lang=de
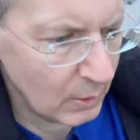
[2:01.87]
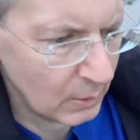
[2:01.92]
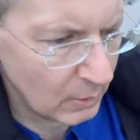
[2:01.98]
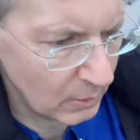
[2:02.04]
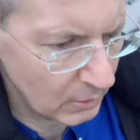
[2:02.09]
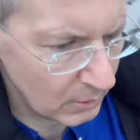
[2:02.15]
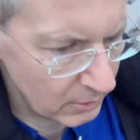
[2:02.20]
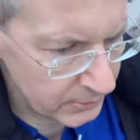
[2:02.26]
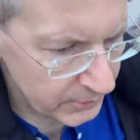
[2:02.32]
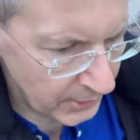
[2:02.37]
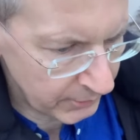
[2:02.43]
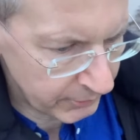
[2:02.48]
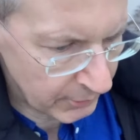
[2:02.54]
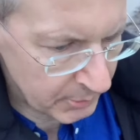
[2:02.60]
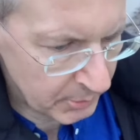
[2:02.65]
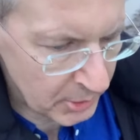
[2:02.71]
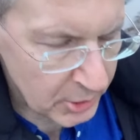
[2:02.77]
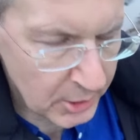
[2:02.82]
und ich
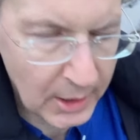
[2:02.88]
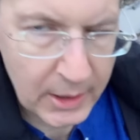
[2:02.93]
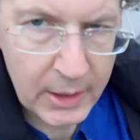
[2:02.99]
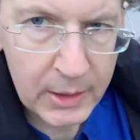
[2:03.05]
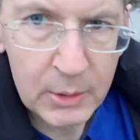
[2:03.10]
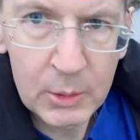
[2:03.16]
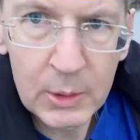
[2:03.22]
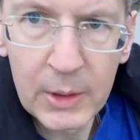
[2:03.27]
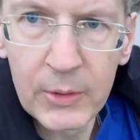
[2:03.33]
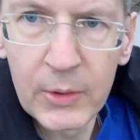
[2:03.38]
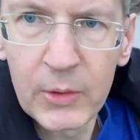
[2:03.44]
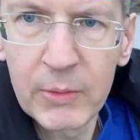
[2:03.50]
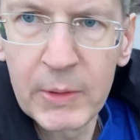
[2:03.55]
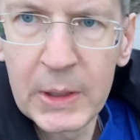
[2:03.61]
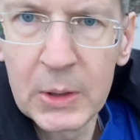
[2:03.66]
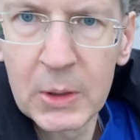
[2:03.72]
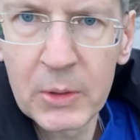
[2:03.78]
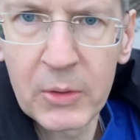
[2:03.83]
fühle mich stark genug, dieses
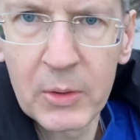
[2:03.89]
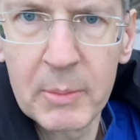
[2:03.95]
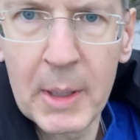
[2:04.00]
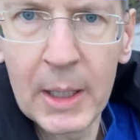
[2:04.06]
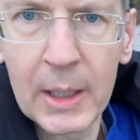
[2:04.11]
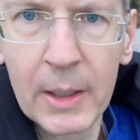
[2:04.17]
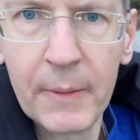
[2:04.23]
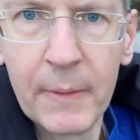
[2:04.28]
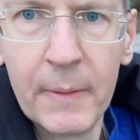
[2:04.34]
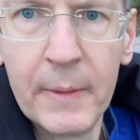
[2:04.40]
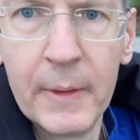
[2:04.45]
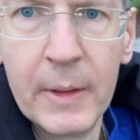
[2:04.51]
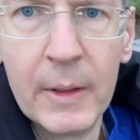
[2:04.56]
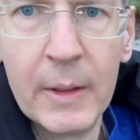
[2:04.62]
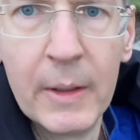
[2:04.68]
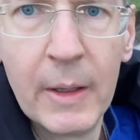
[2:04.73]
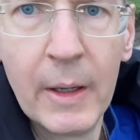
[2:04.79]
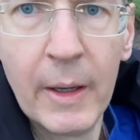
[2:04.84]
Video zu machen.
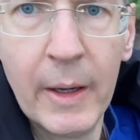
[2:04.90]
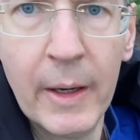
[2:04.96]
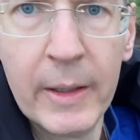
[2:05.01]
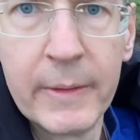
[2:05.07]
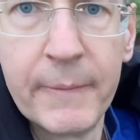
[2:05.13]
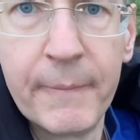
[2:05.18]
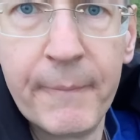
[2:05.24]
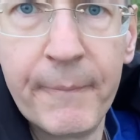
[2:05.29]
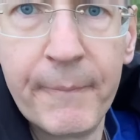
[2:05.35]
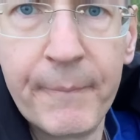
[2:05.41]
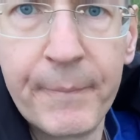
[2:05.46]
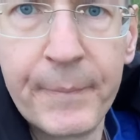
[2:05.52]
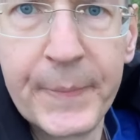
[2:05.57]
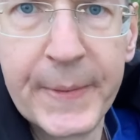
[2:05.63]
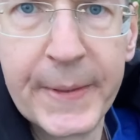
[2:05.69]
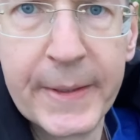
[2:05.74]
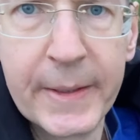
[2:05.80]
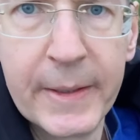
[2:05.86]
Ja?
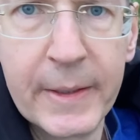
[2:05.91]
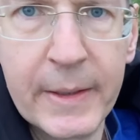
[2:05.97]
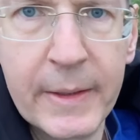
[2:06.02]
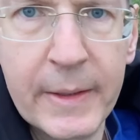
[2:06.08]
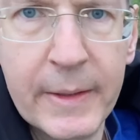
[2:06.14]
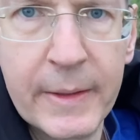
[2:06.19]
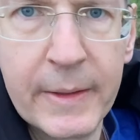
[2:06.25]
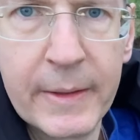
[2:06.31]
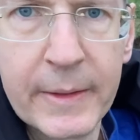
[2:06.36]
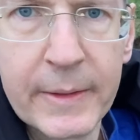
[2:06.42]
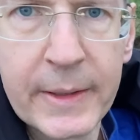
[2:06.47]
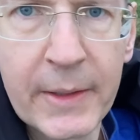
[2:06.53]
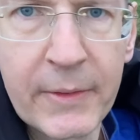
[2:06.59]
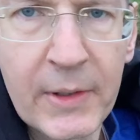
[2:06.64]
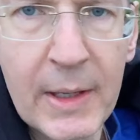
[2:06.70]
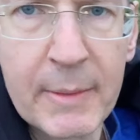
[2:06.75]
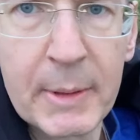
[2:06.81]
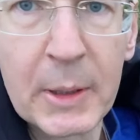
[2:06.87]

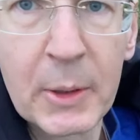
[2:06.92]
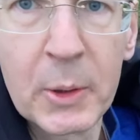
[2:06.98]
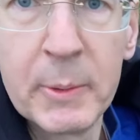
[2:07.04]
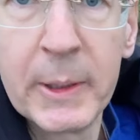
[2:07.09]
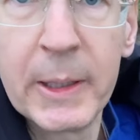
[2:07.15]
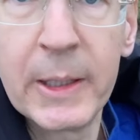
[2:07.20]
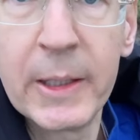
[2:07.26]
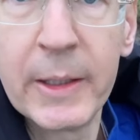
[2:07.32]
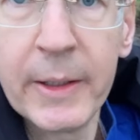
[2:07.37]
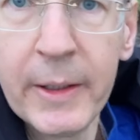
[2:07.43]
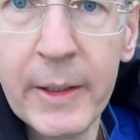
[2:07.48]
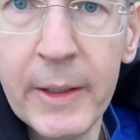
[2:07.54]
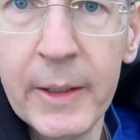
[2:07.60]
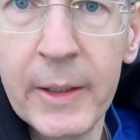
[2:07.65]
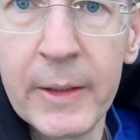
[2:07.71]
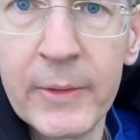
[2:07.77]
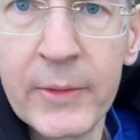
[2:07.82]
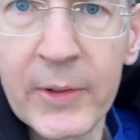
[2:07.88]
Jetzt aber rüber
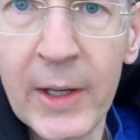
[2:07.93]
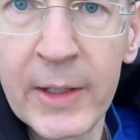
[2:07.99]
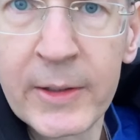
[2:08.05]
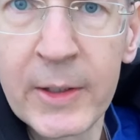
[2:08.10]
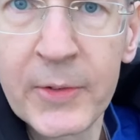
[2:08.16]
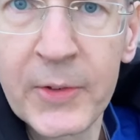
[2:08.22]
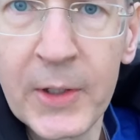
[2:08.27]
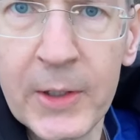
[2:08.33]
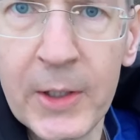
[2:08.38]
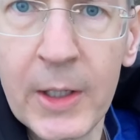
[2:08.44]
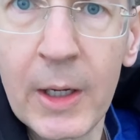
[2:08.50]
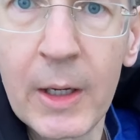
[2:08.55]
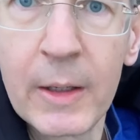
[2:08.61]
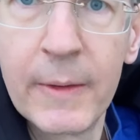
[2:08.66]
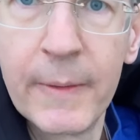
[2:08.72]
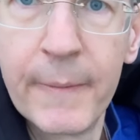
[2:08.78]
ins andere Setting.